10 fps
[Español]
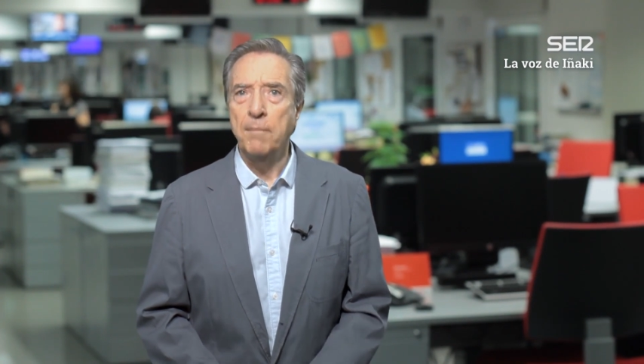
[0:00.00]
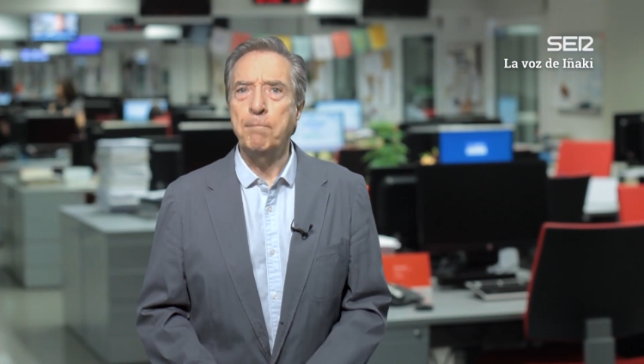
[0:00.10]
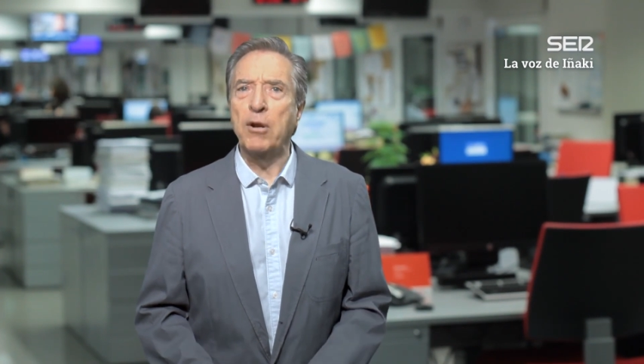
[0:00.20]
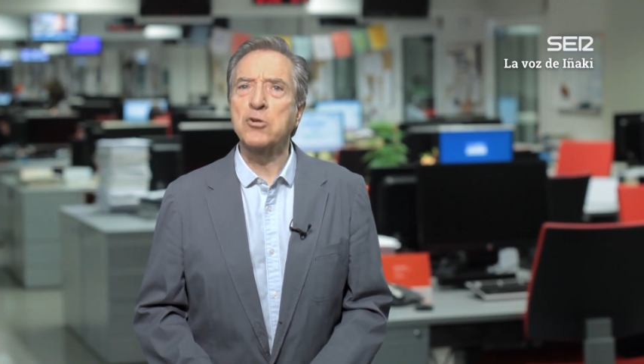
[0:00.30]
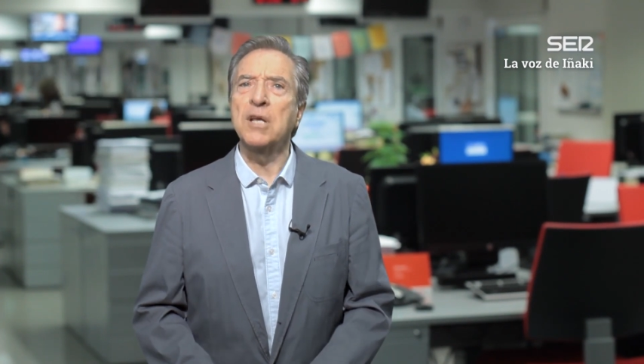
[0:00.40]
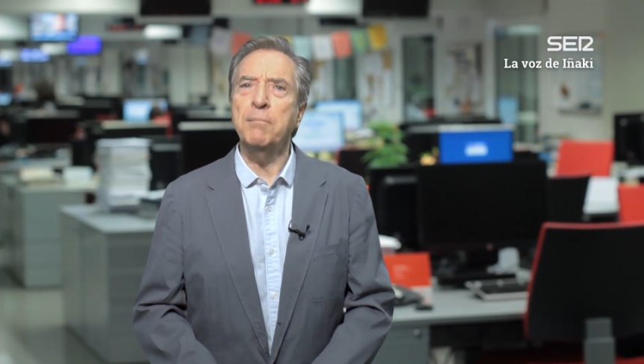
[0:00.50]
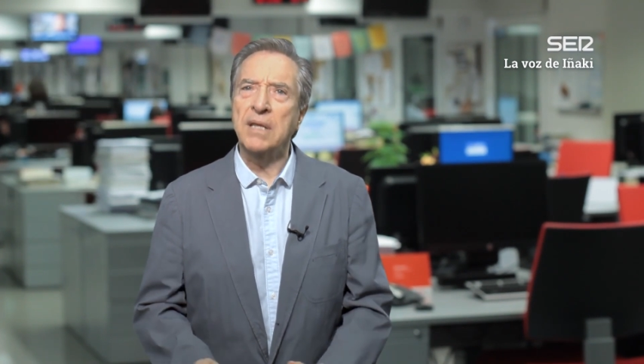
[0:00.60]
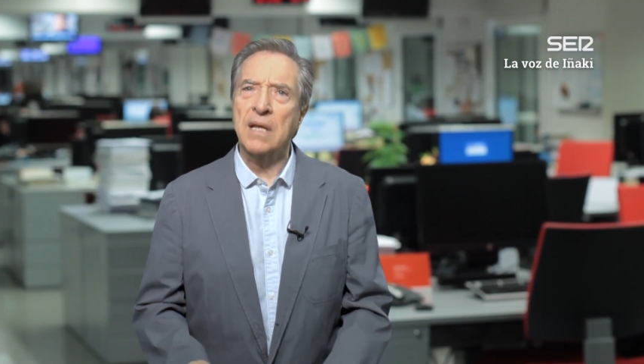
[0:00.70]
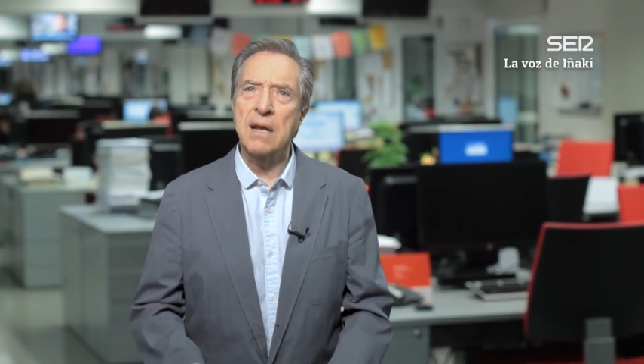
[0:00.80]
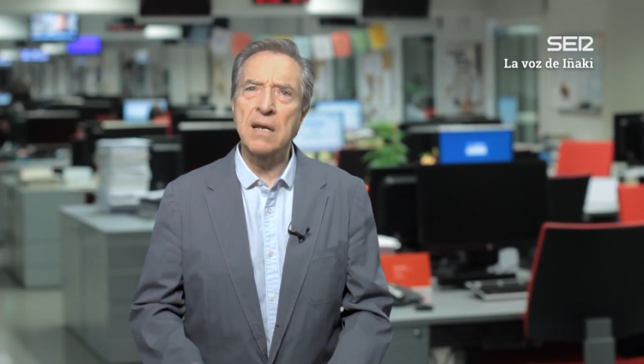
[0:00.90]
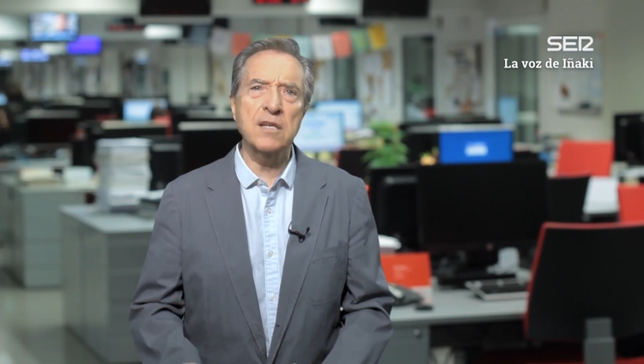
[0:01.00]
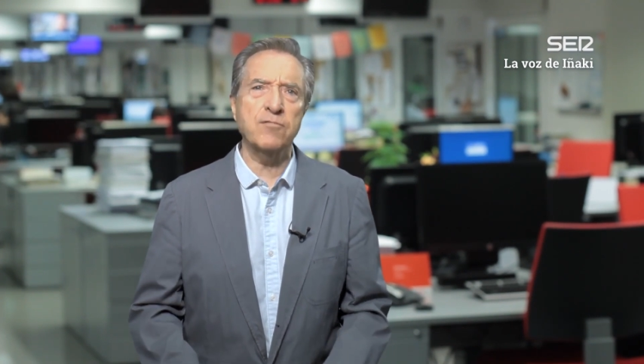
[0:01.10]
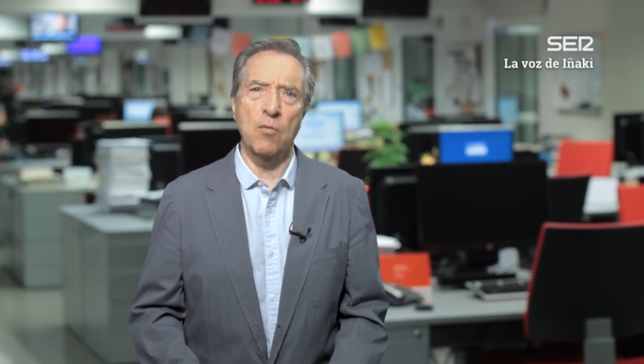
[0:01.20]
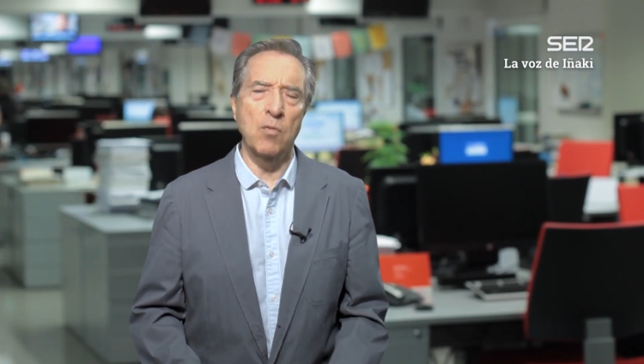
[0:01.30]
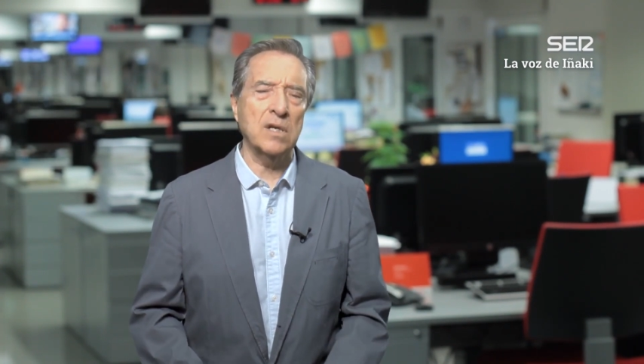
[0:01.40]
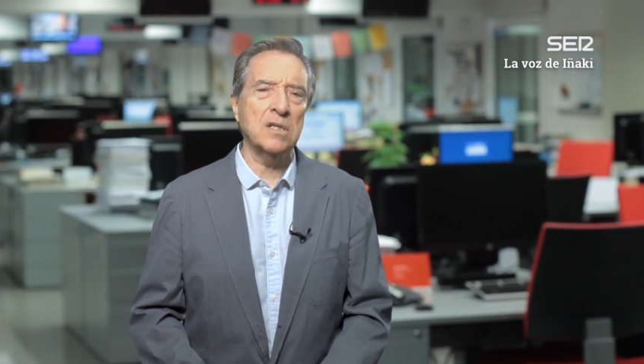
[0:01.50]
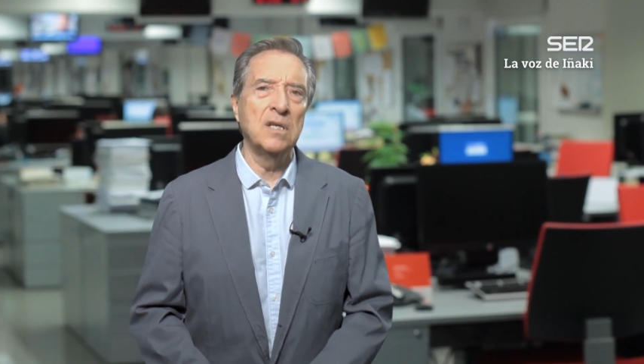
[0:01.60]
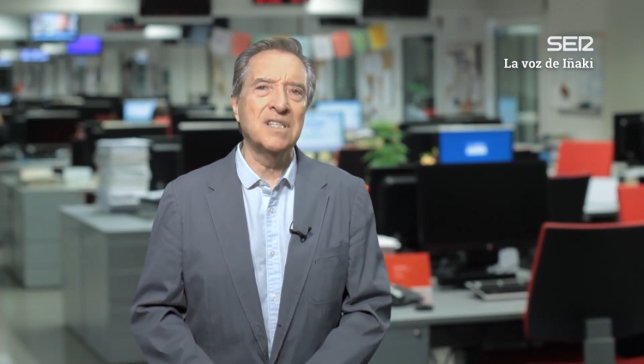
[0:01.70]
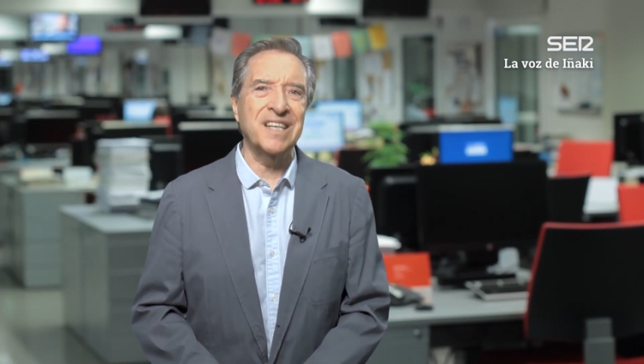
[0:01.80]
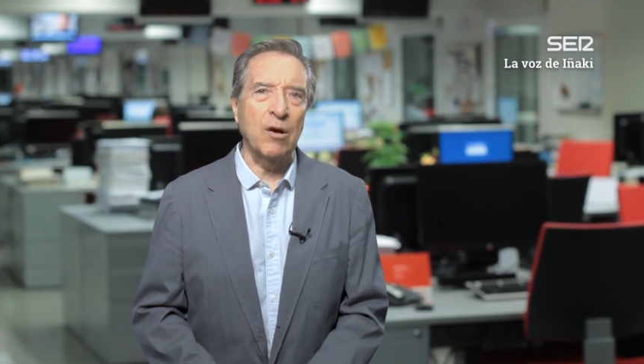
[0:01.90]
Pero se inventarán las fórmulas,
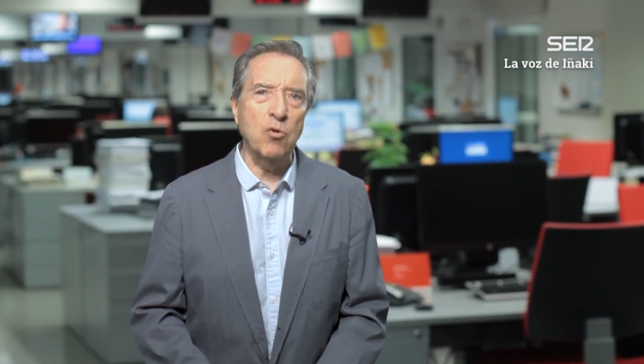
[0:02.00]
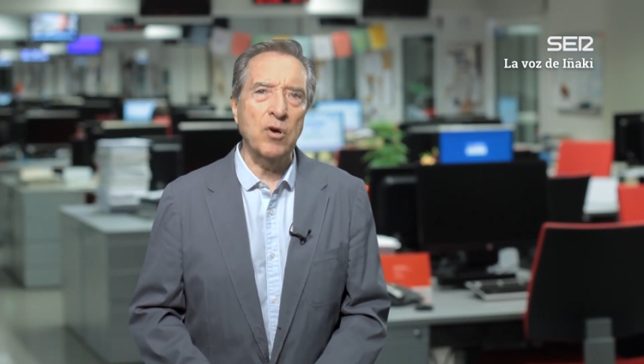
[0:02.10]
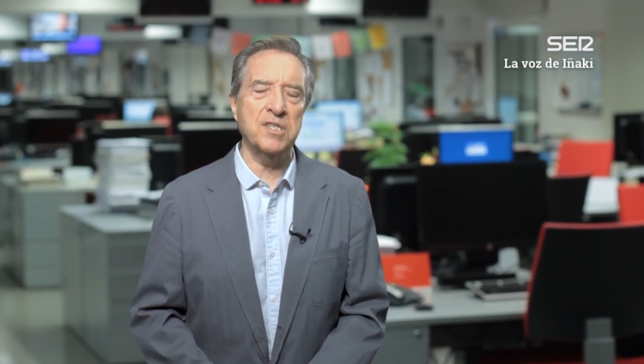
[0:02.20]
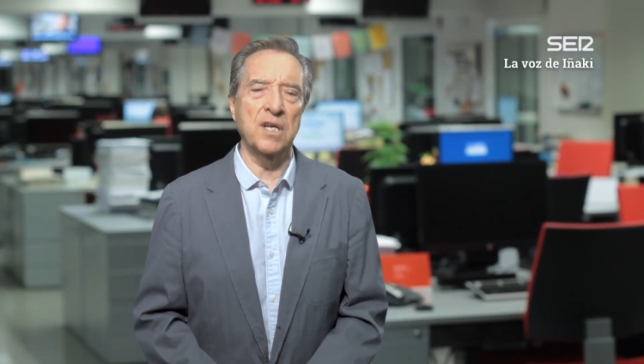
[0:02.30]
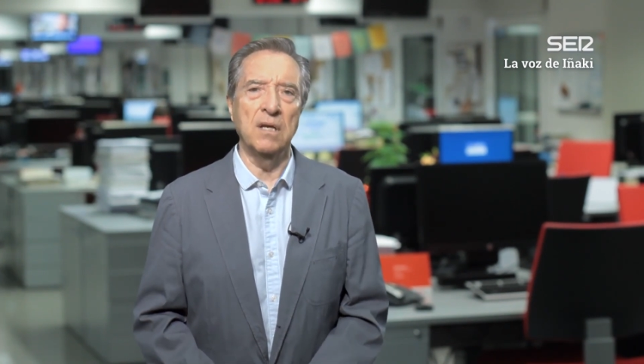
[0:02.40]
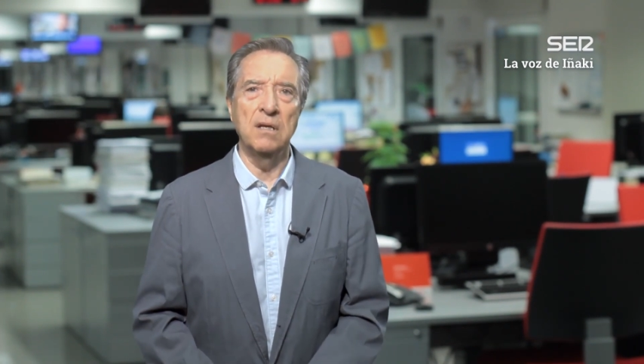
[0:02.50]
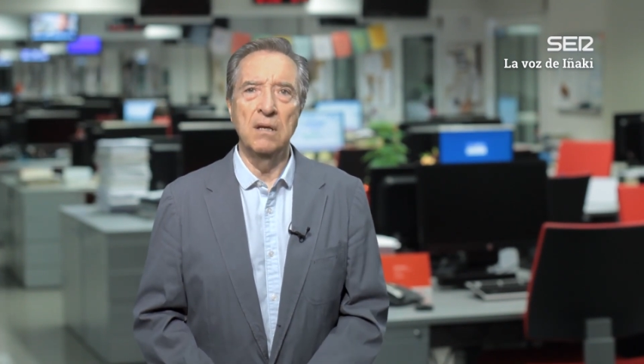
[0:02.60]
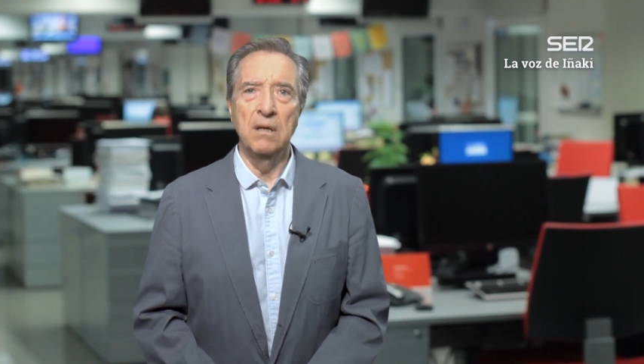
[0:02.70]
seguro que sí.